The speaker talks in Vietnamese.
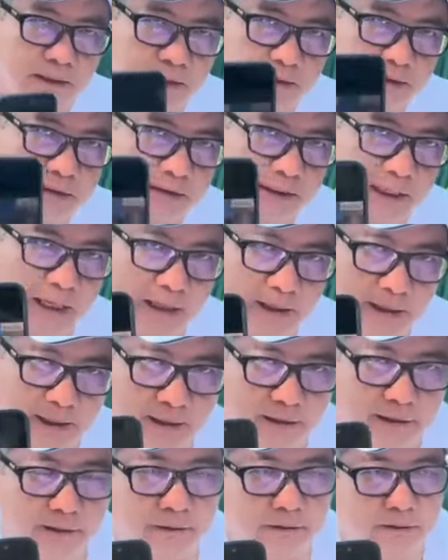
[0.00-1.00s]
Xa
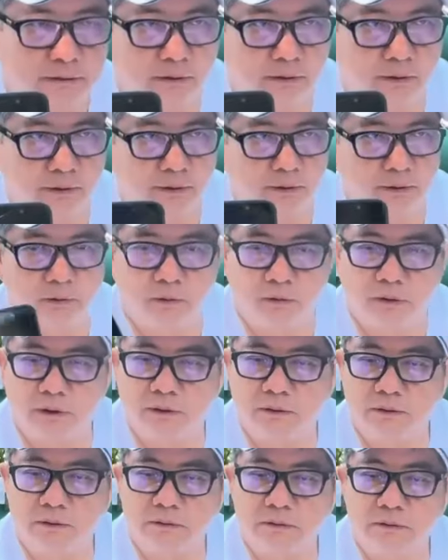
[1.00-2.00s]
lánh cội nguồn,
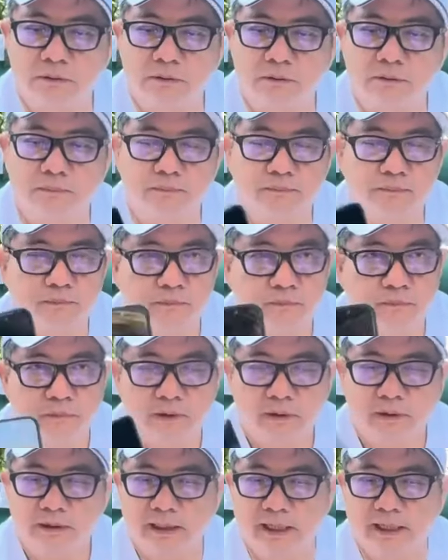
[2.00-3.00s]

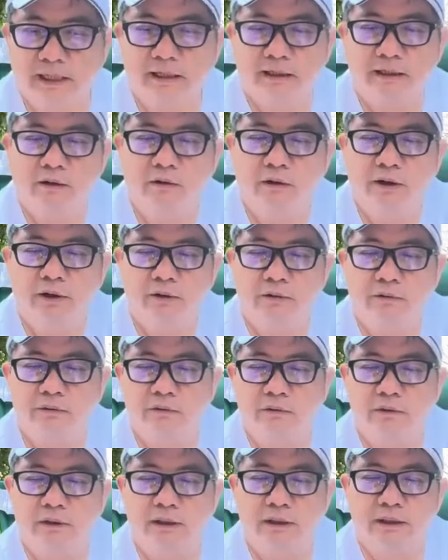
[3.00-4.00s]
đây là dấu hiệu
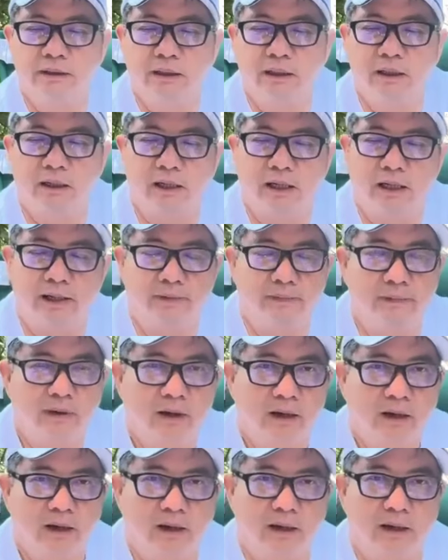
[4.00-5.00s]
của họ.
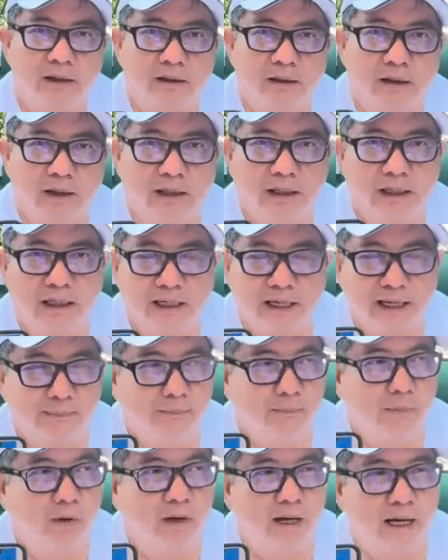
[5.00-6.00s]
Họ nói là
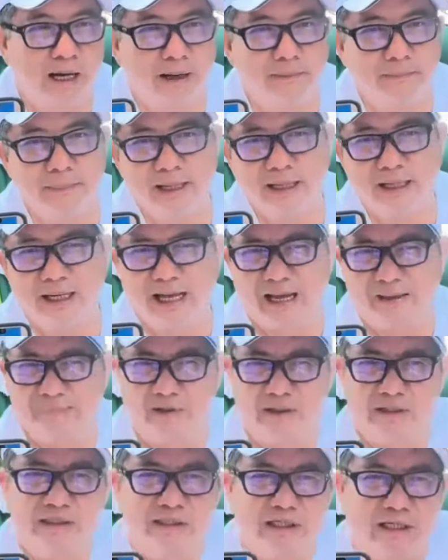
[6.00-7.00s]
Nam Mô Amen, làm
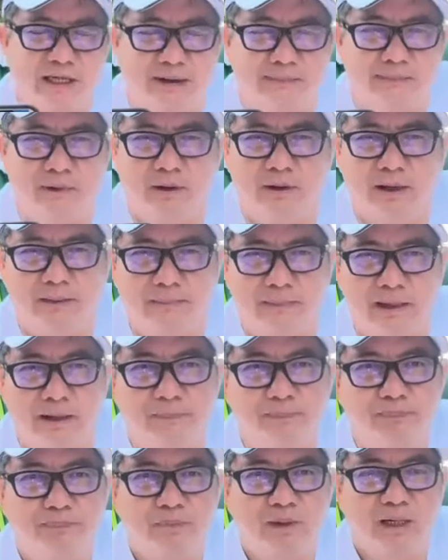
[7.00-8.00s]
những cái chuyện Nam Mô Amen.
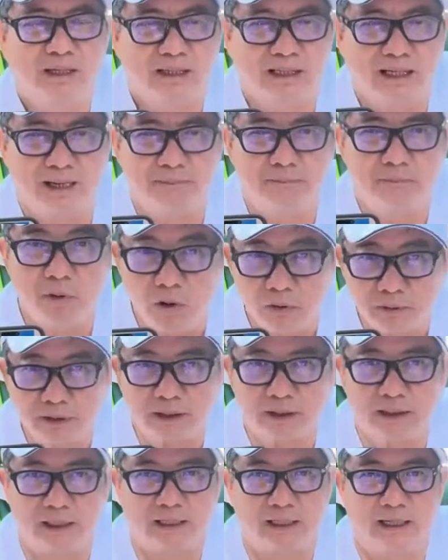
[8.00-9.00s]
Nam Mô
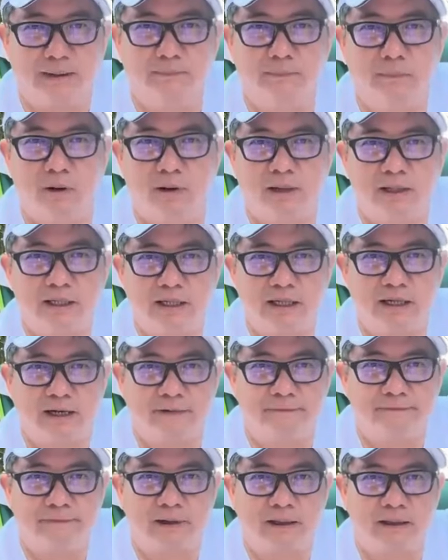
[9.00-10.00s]
tức là Nam Mô A Di Đà
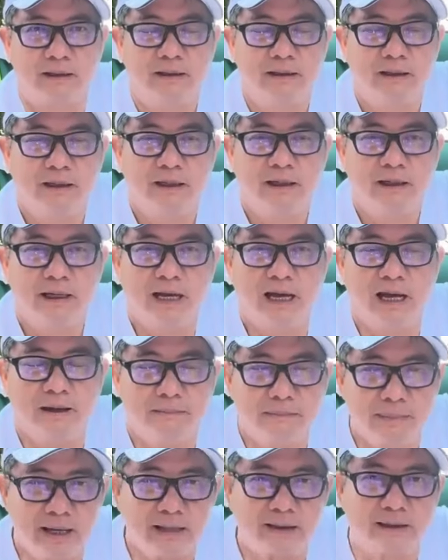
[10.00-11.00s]
Phật,
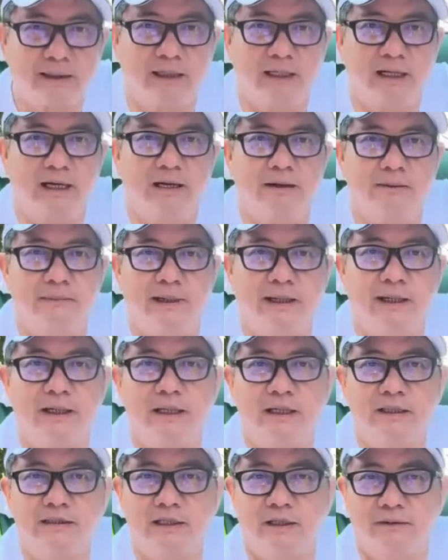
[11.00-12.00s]
Amen tức là Amen
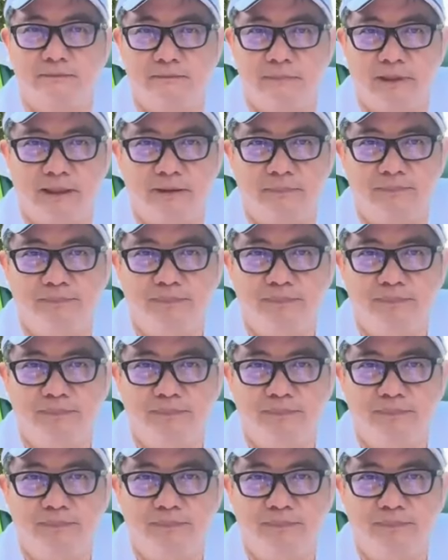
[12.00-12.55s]
ở trong ấy.